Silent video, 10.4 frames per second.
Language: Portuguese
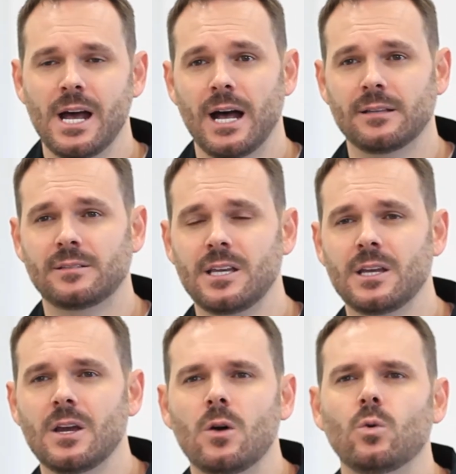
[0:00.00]
Assim,
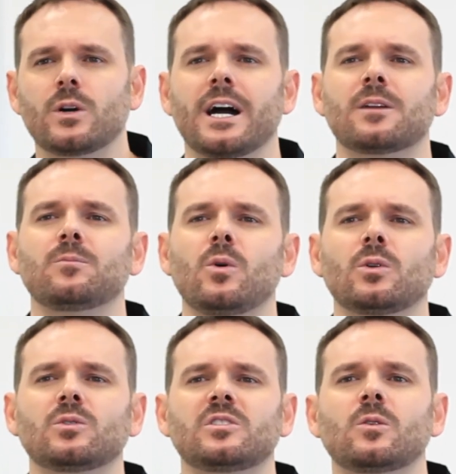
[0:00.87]
o
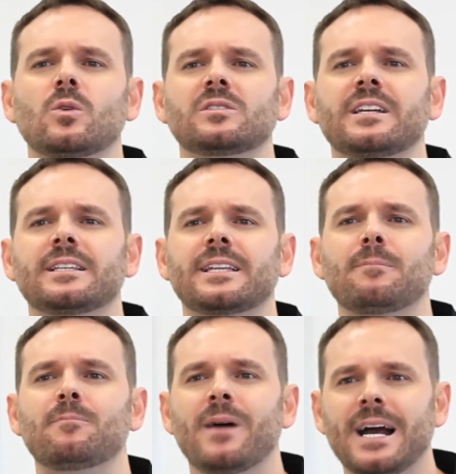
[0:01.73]
carbono se concentra
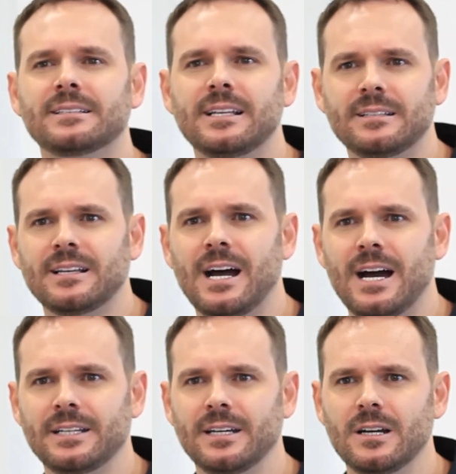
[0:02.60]
mais nessa
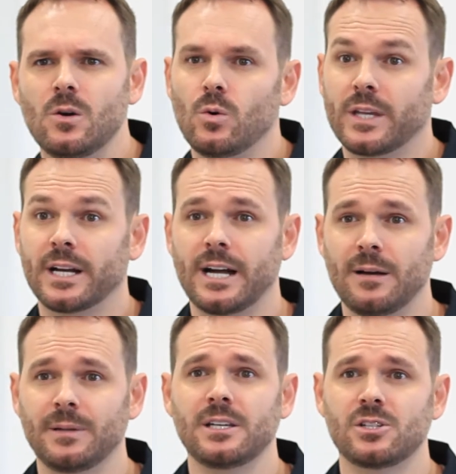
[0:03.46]
área, o que
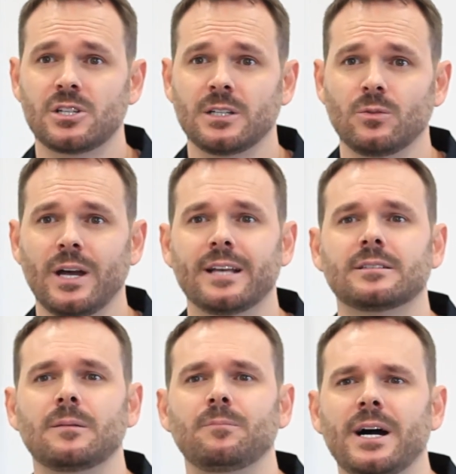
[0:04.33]
acaba deixando essa
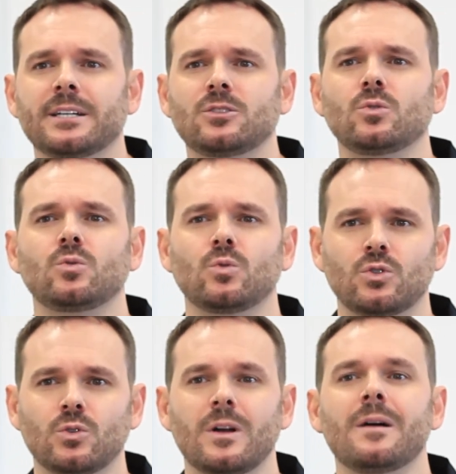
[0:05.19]
parte do
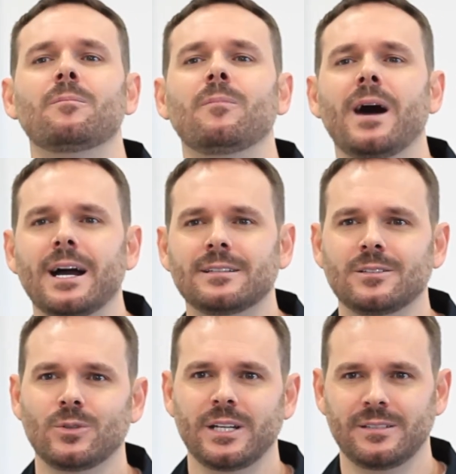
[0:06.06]
tucho mais
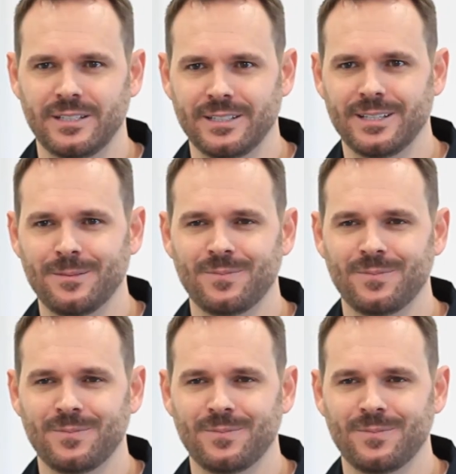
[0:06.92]
endurecida.